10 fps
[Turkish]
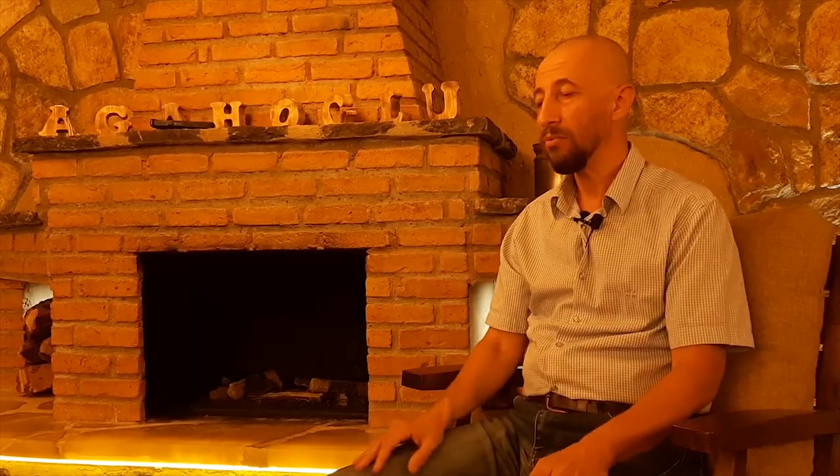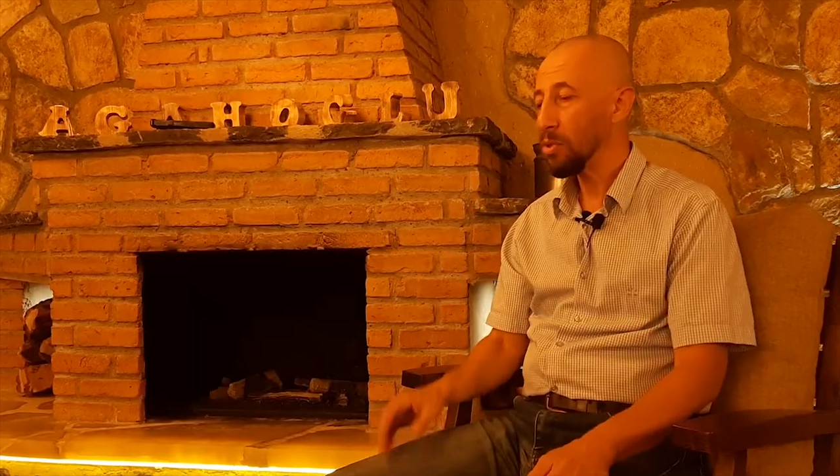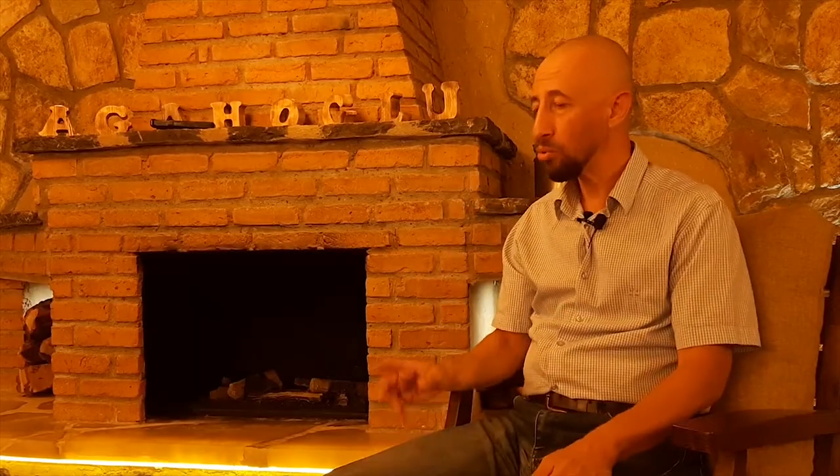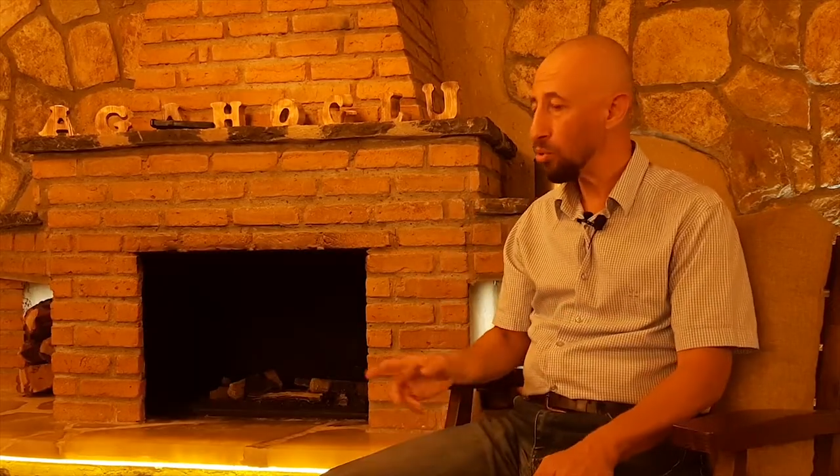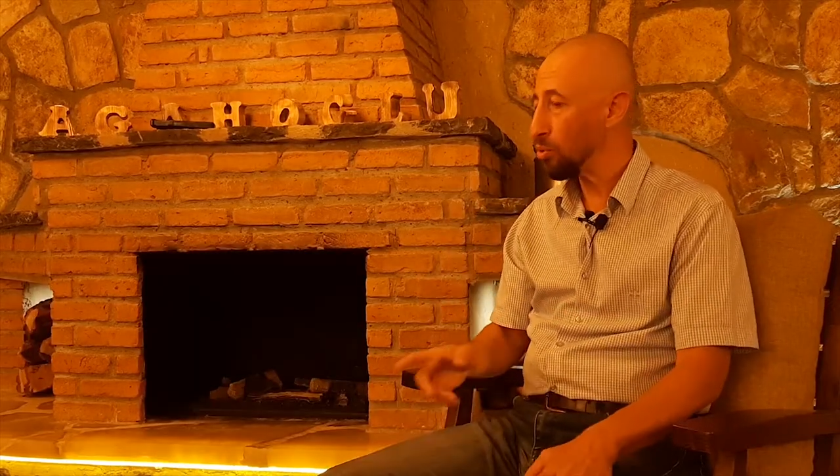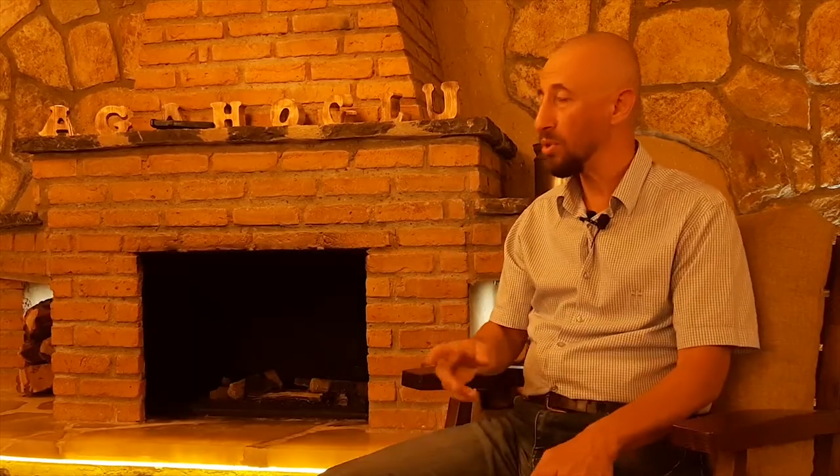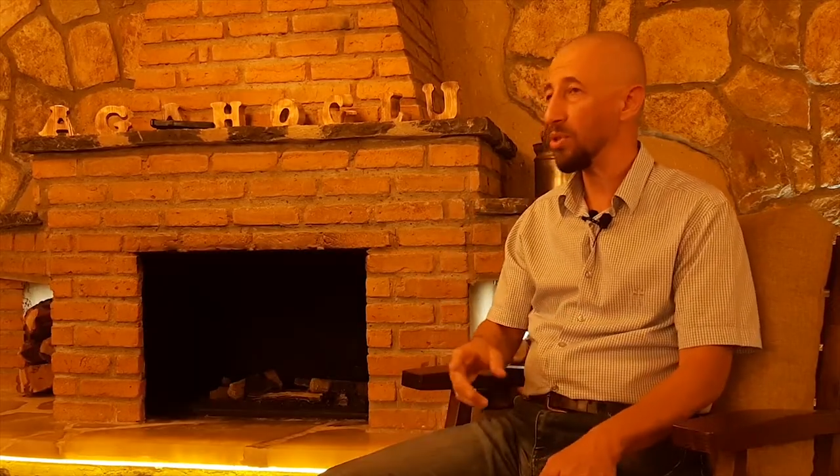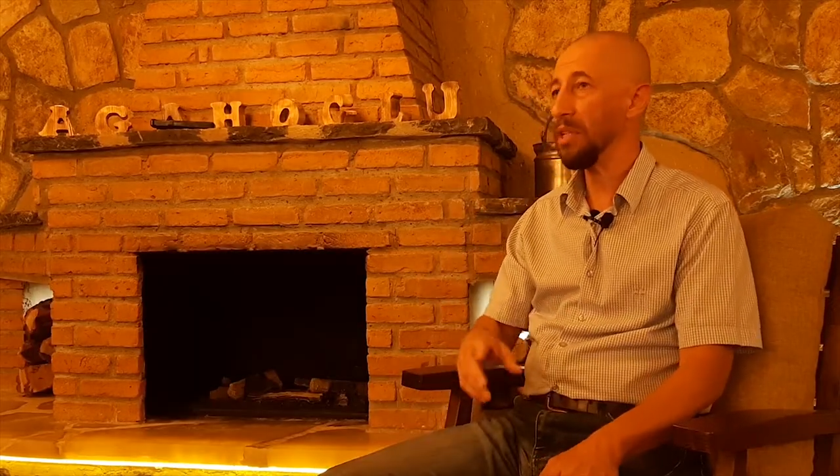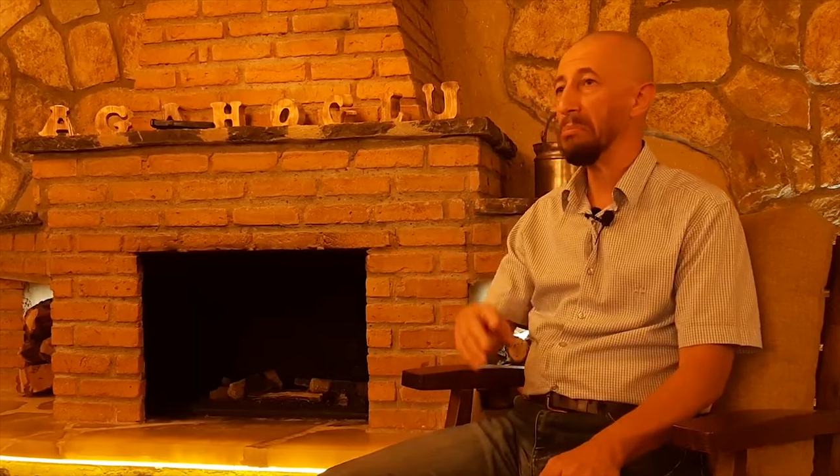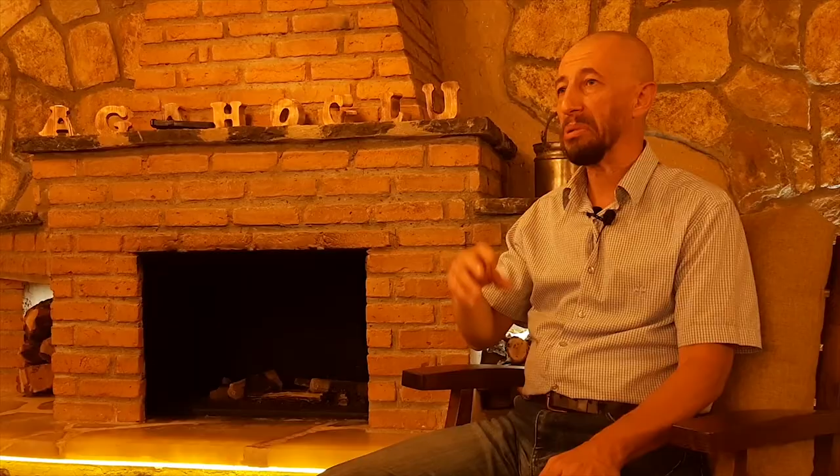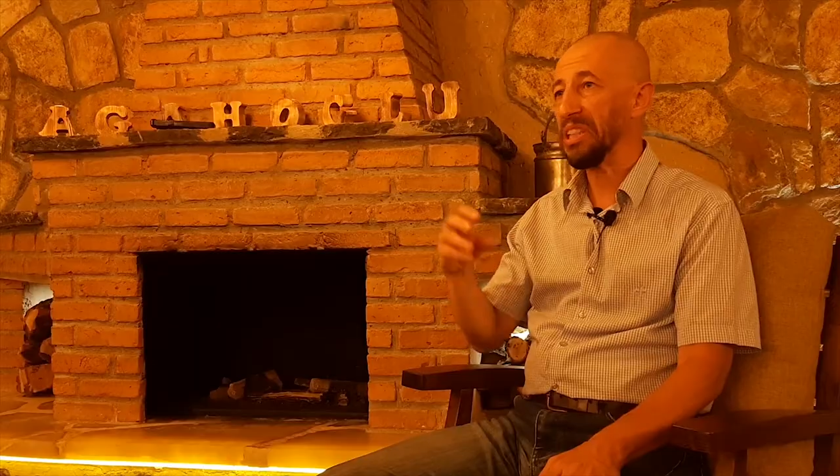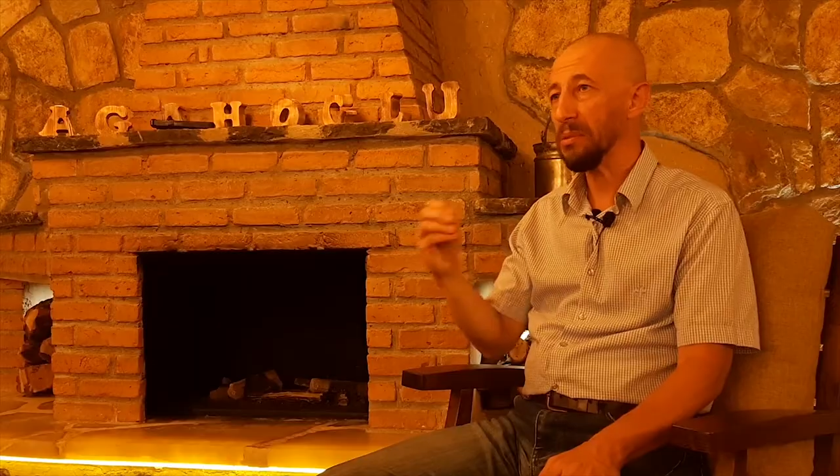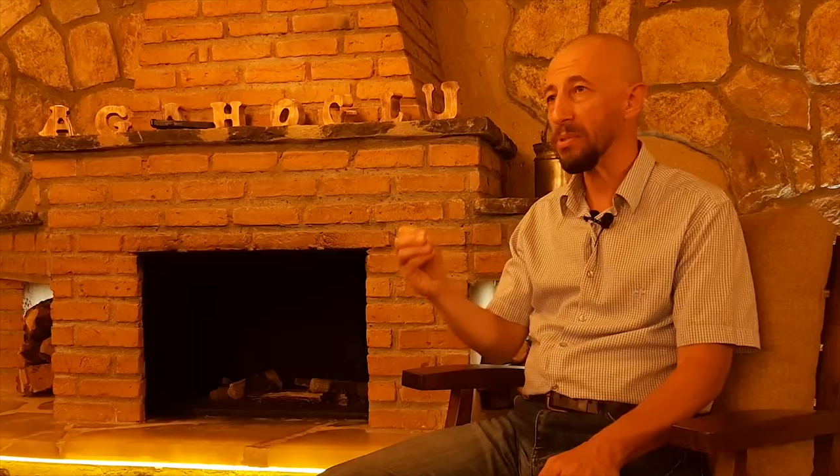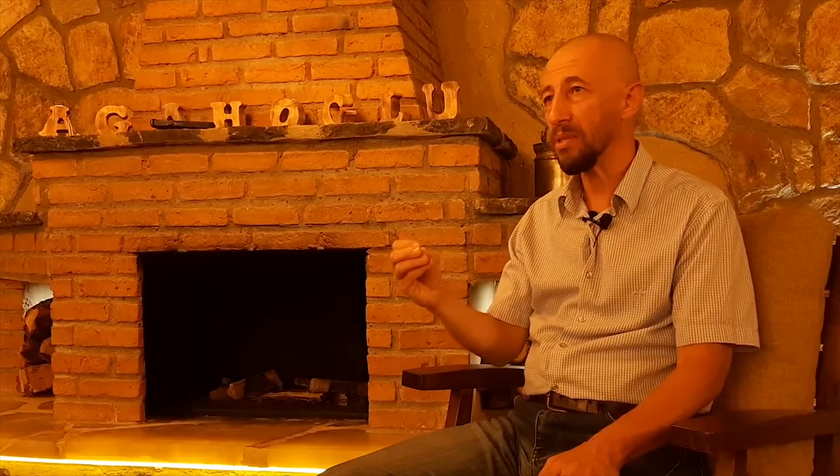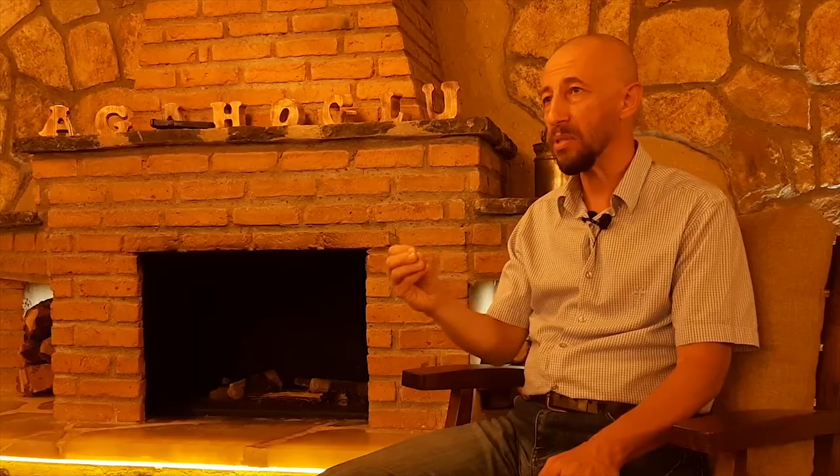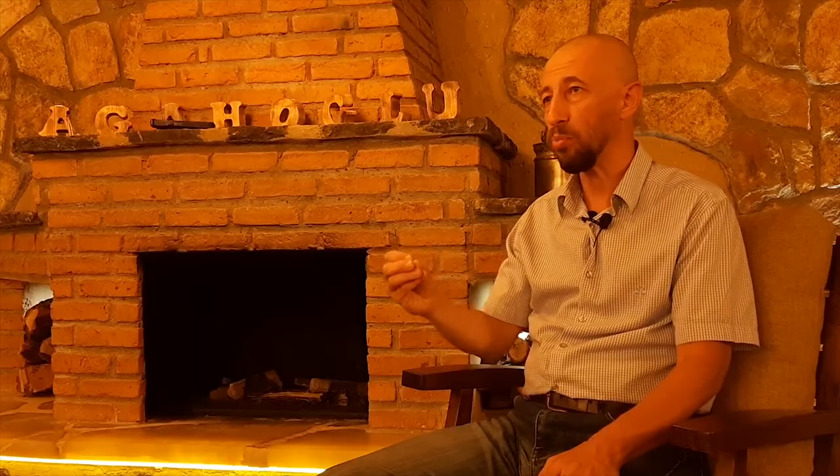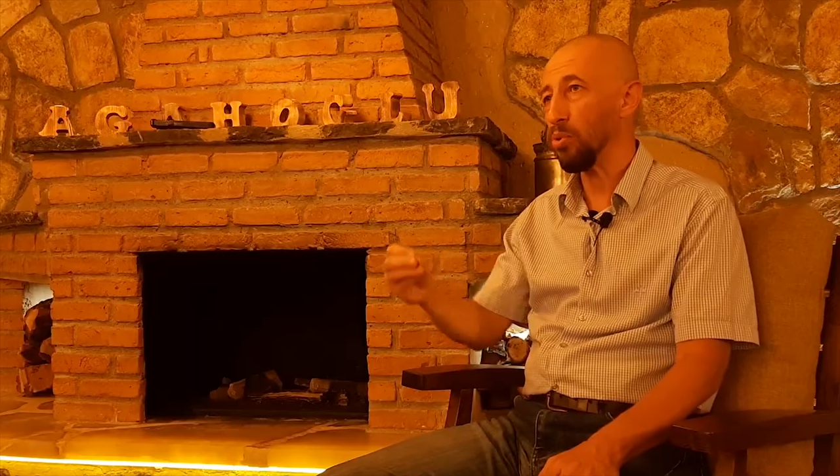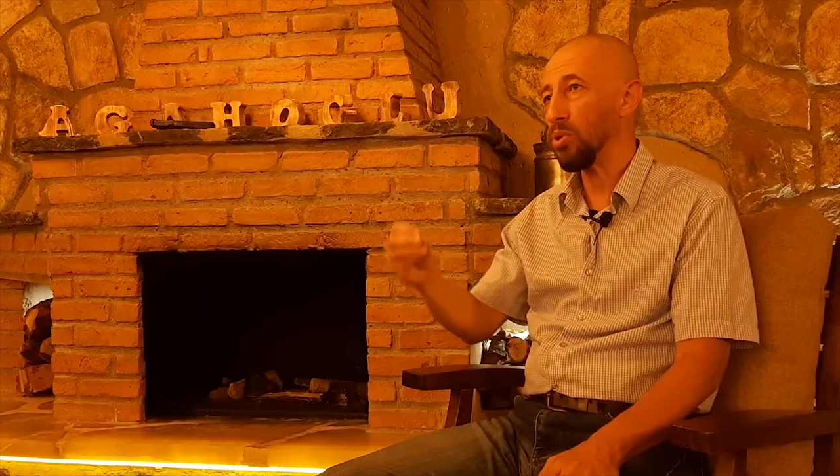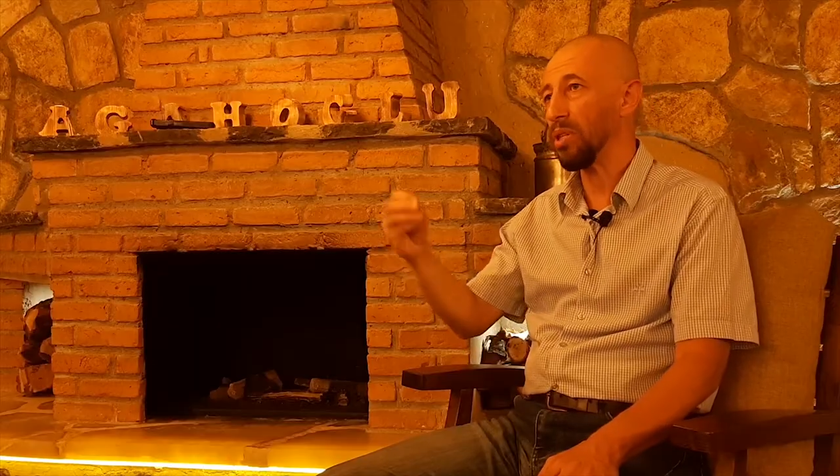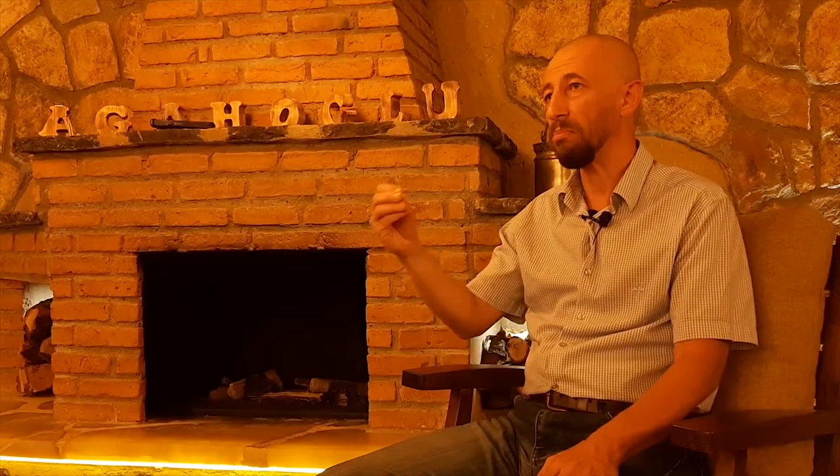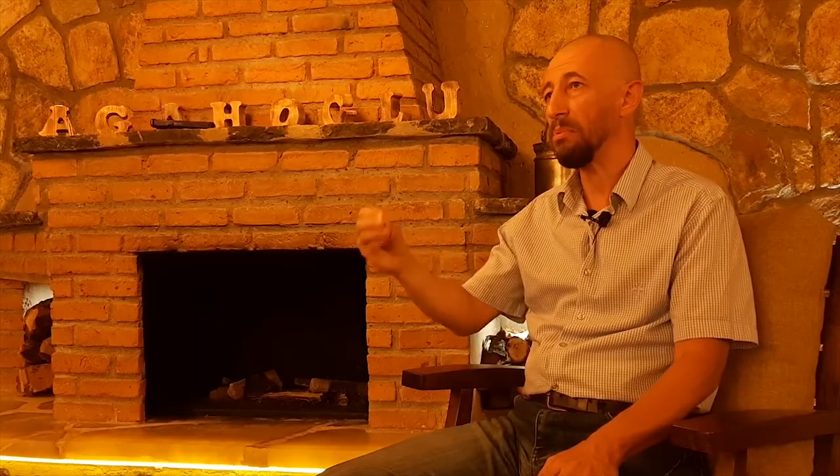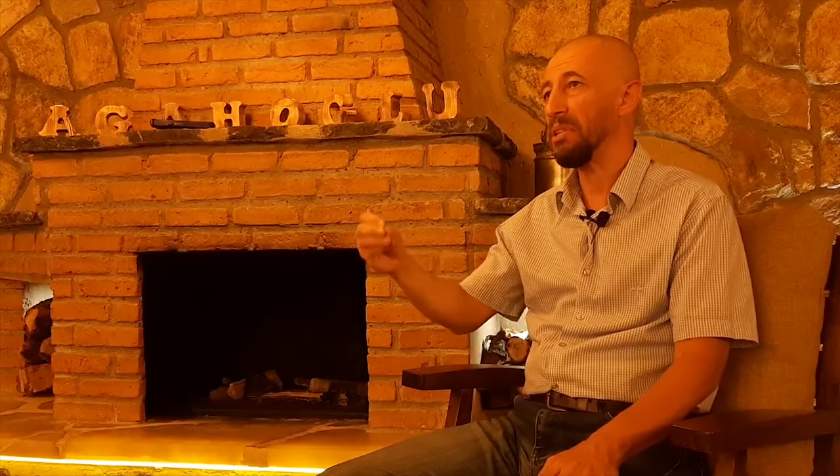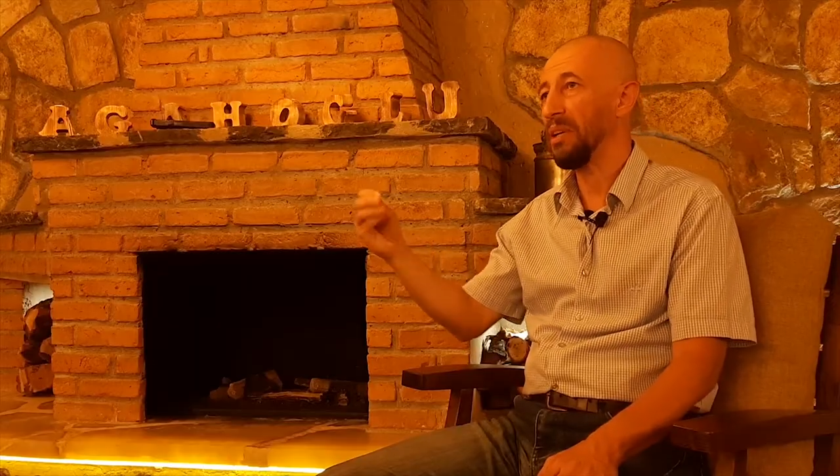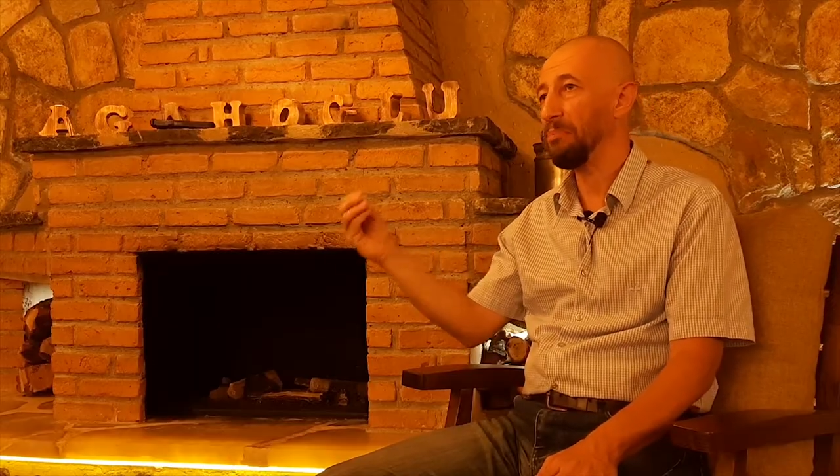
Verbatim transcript: ve sosyolojinin bağımsız pozitif bir,